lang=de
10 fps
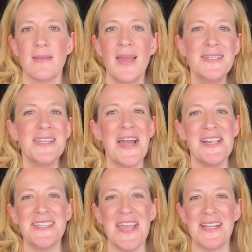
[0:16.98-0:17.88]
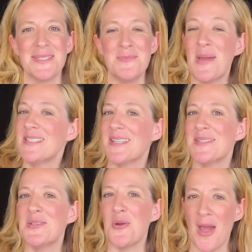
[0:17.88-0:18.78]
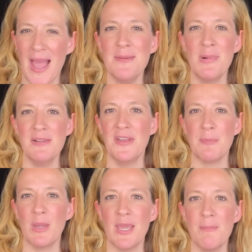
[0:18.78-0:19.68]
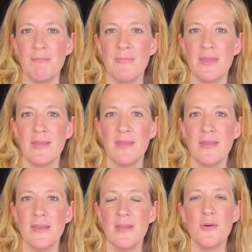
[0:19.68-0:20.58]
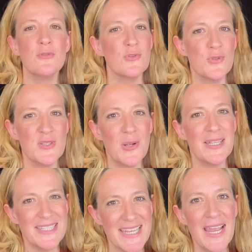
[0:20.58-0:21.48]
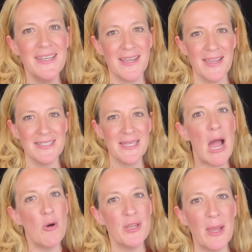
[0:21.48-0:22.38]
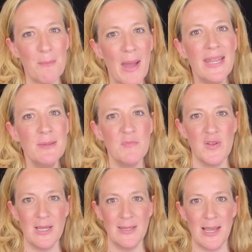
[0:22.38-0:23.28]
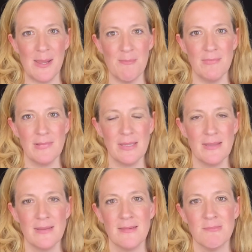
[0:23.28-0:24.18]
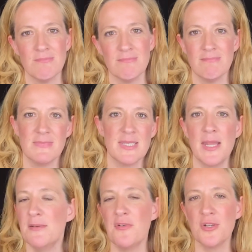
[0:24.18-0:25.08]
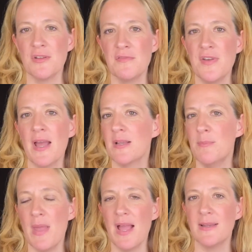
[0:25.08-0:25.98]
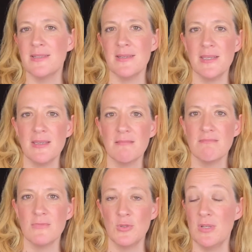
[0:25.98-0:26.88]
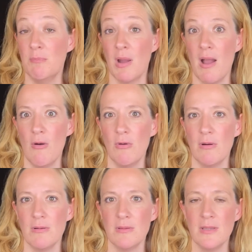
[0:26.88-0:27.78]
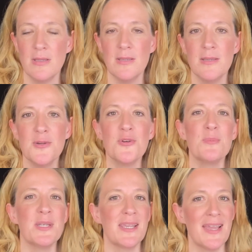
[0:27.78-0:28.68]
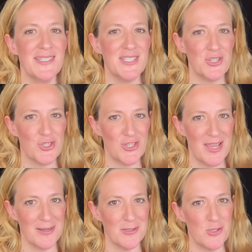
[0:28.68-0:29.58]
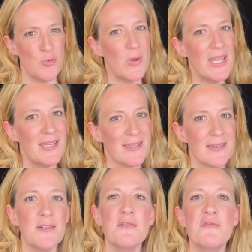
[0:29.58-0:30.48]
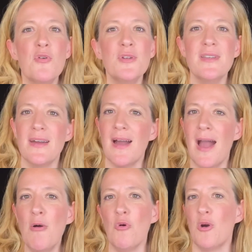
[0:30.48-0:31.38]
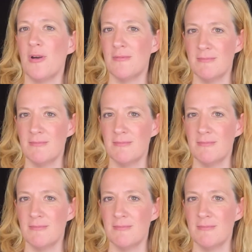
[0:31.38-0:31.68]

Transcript: Hat der alte Hexenmeister sich doch einmal wegbegeben. Und nun sollen seine Geister auch nach meinem Willen leben. Seine Wort und Werke merkt ich und den Brauch. Und mit Geistesstärke tu ich Wunder auch.